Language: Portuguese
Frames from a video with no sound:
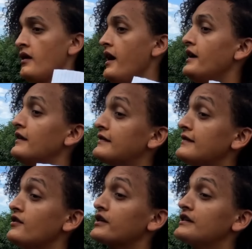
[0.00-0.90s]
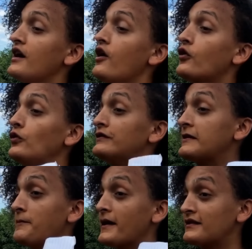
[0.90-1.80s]
É nessas horas que dá orgulho de
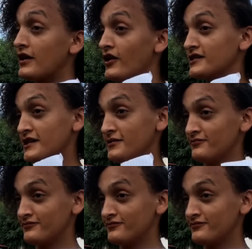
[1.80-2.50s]
ser patriota.